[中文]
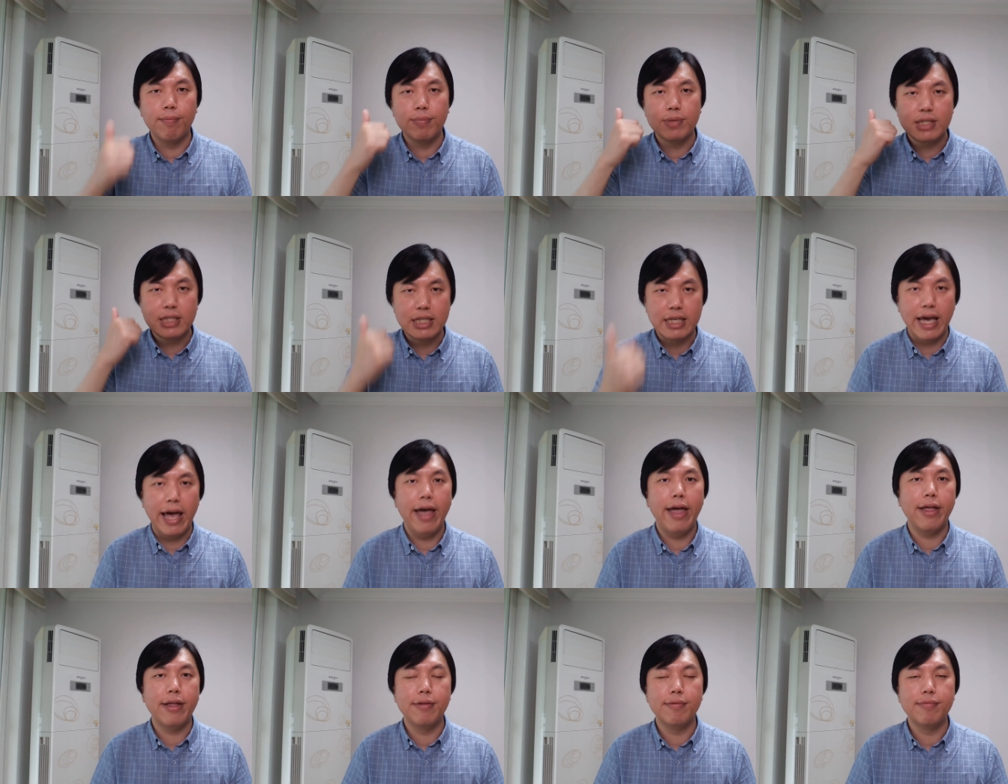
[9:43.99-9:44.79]

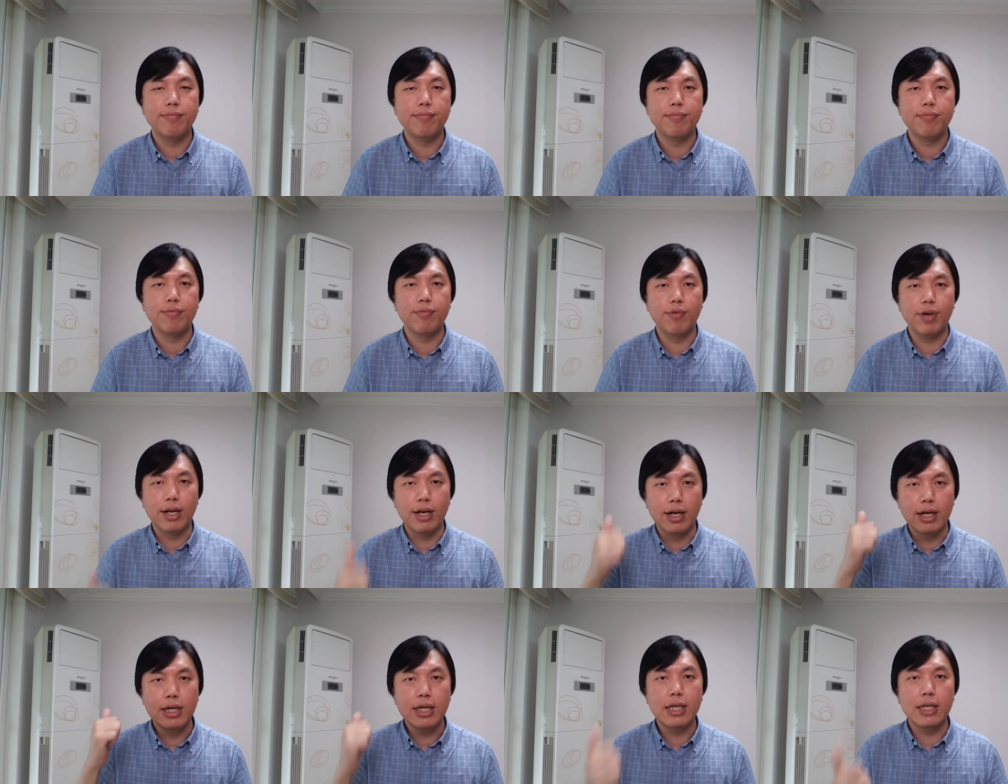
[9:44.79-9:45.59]
钱。为
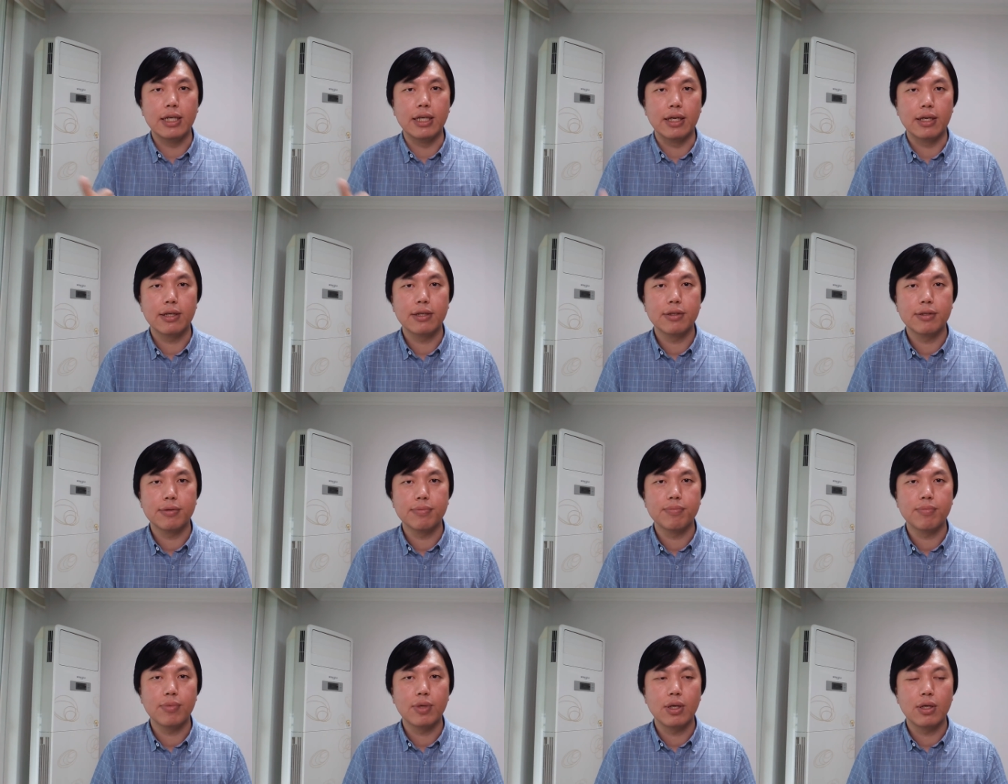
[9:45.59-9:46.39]
了利益，
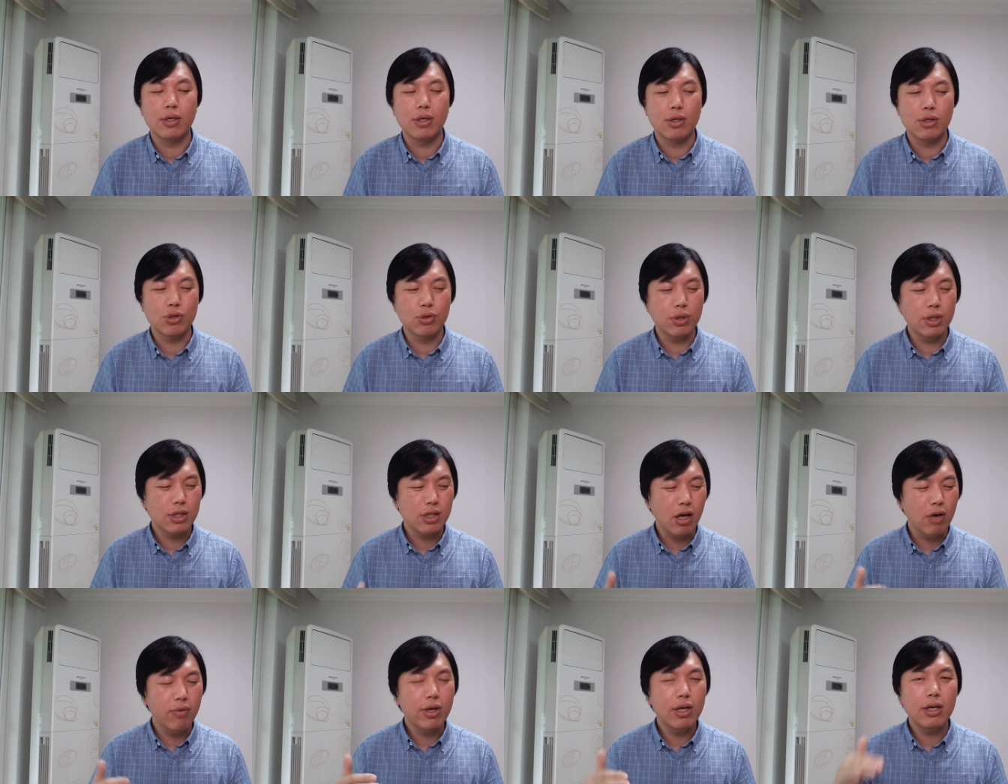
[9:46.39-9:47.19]
说的
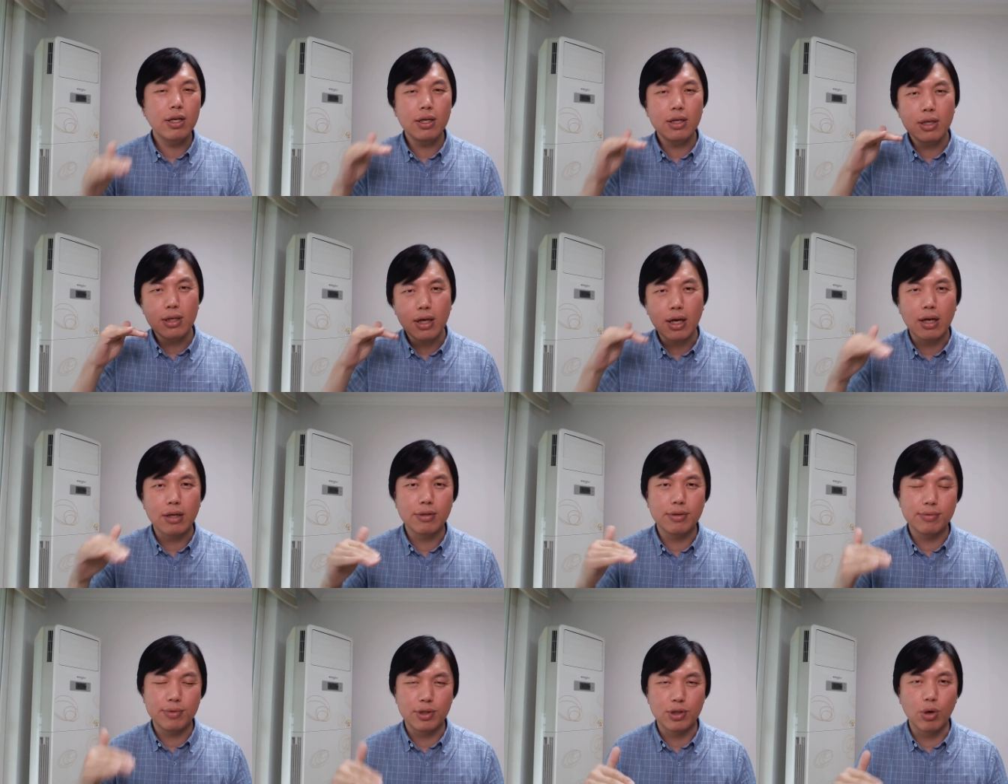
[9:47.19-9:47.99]
稍微
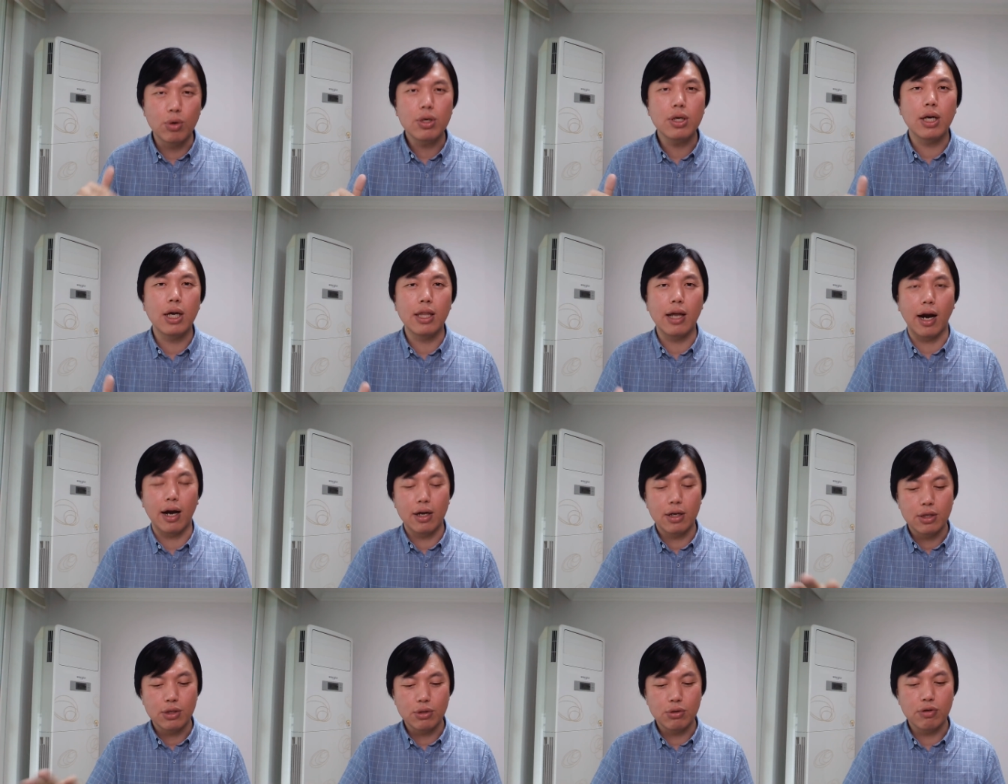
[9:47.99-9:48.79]
柔和一点，
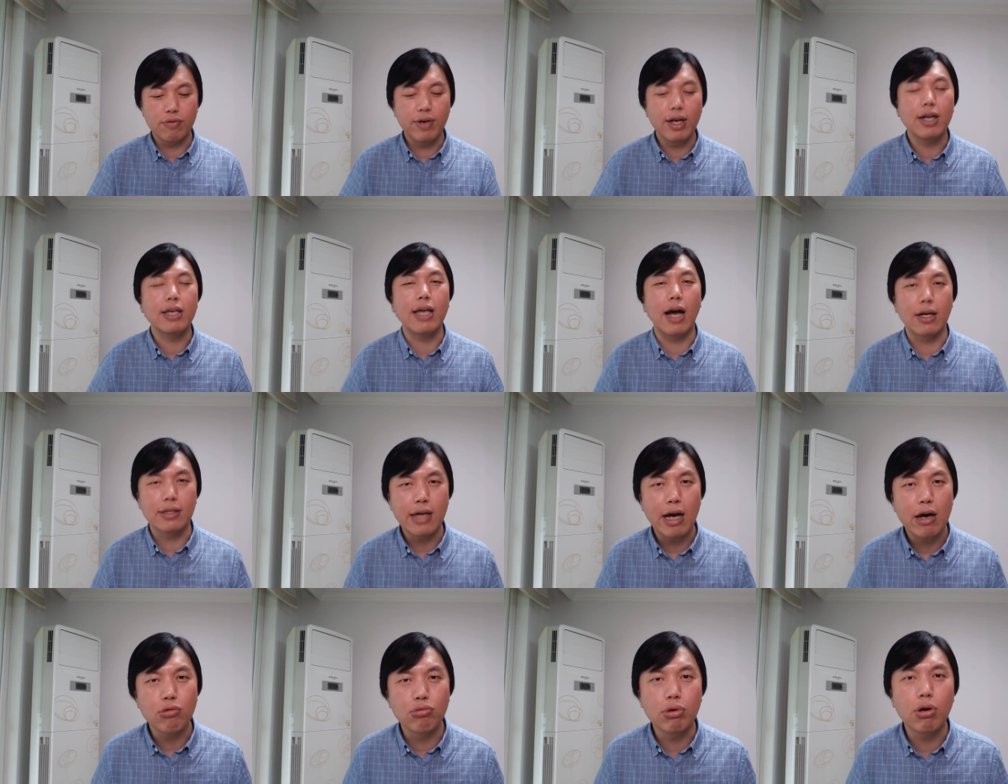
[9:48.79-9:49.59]
就是为了养
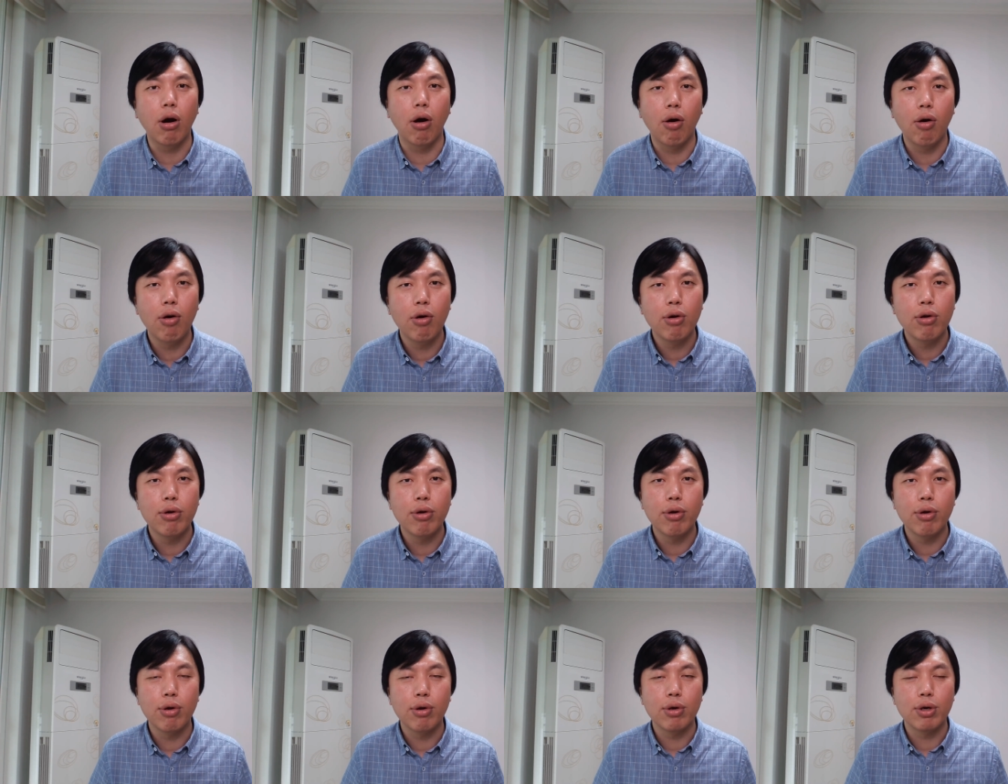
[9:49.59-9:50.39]
家糊口，
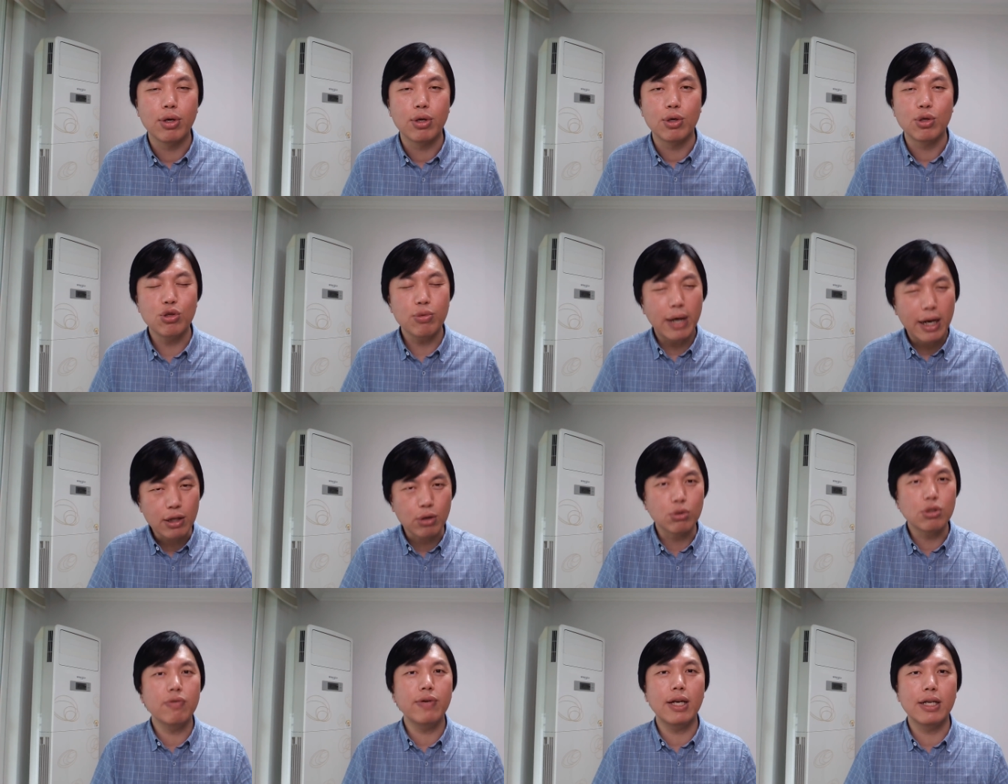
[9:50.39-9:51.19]
说白了
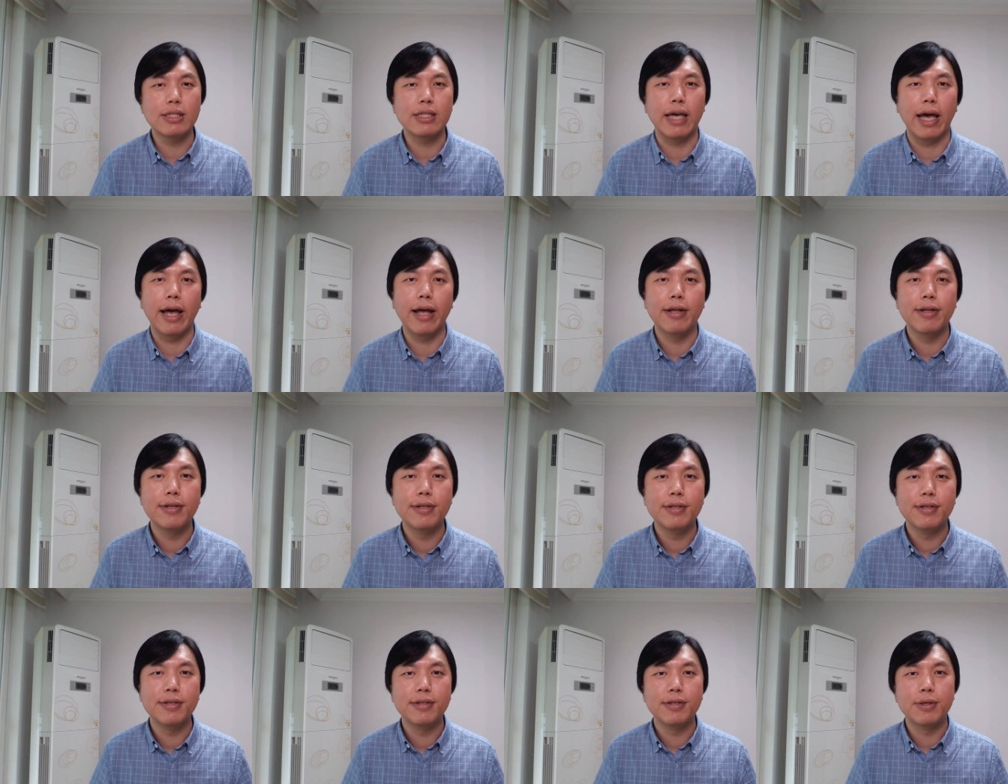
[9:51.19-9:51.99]
都是为了钱，
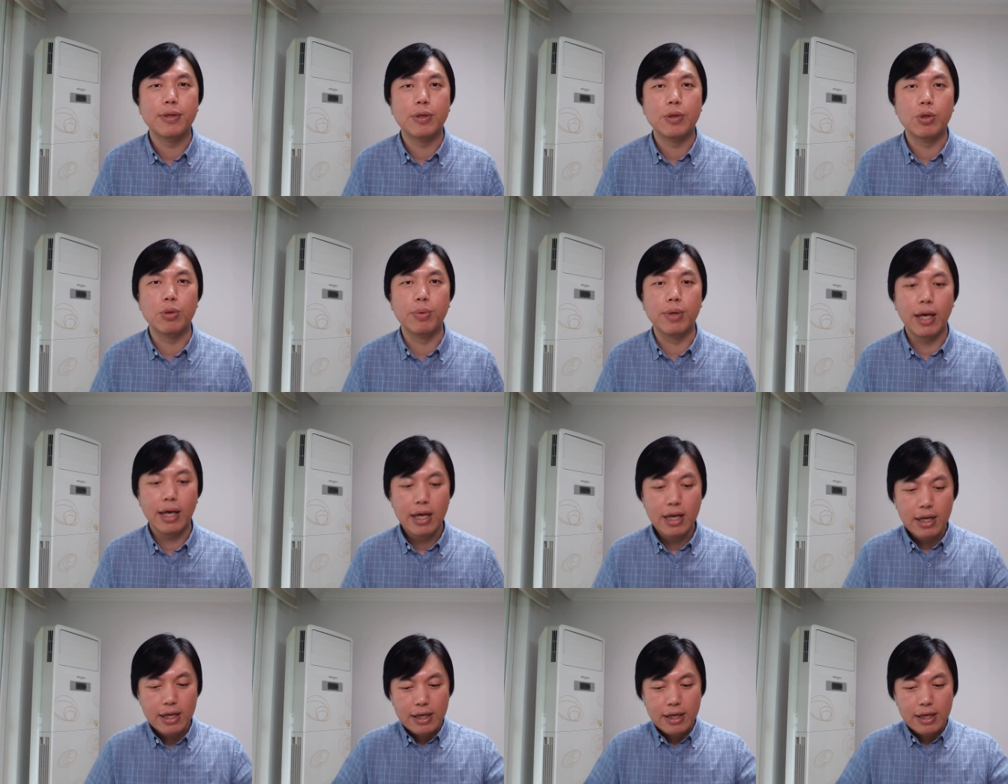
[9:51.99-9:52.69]
对不对？